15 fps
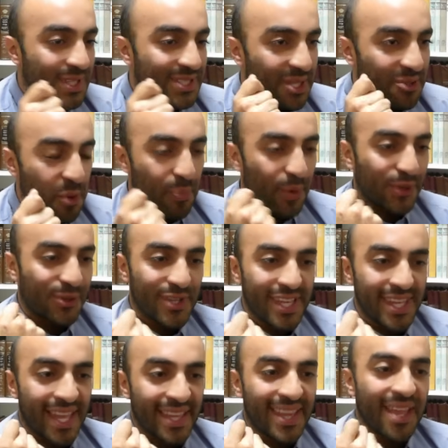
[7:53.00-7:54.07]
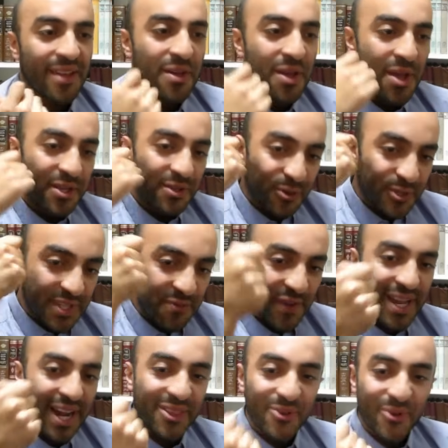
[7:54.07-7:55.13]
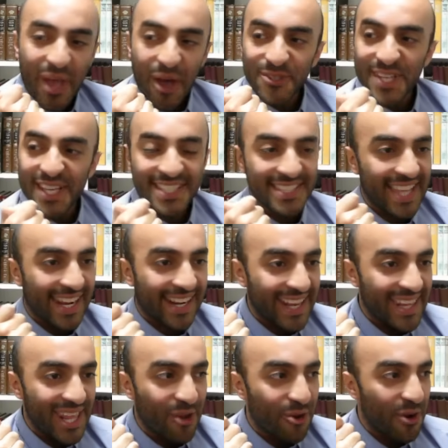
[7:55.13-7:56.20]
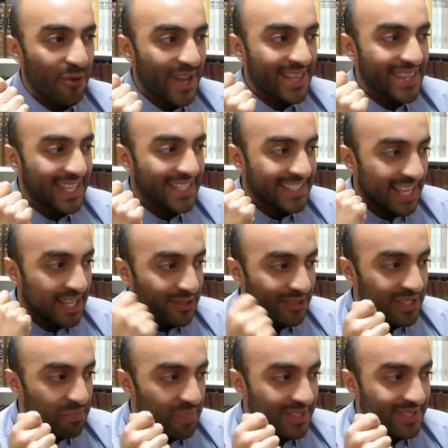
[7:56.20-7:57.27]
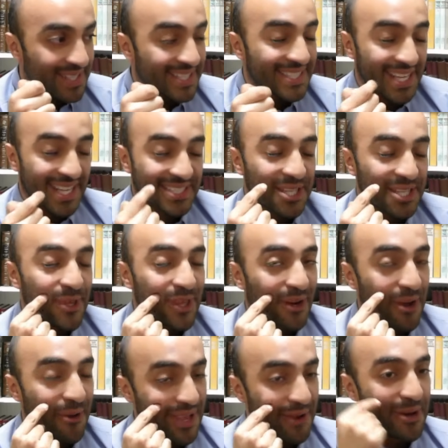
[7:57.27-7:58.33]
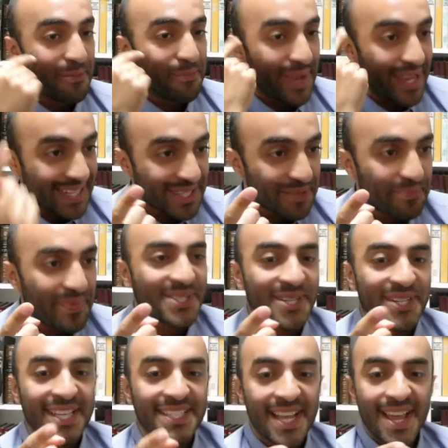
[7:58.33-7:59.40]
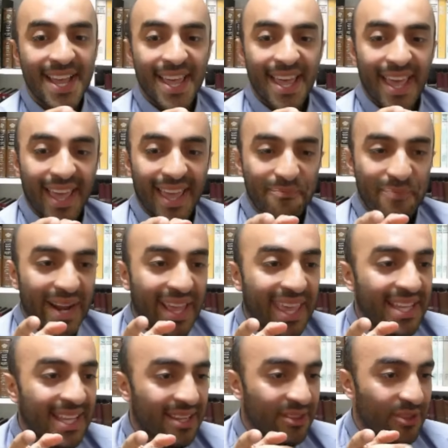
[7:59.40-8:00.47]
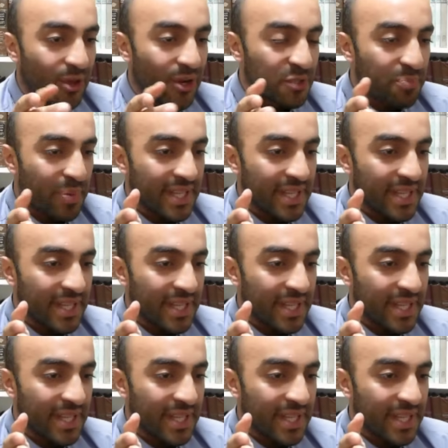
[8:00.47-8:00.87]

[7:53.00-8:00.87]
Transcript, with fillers: tuviste tu oportunidad de justificar tu causa, hiciste el ridículo frente a cientos de personas y este video lo van a ver miles de personas para que todos los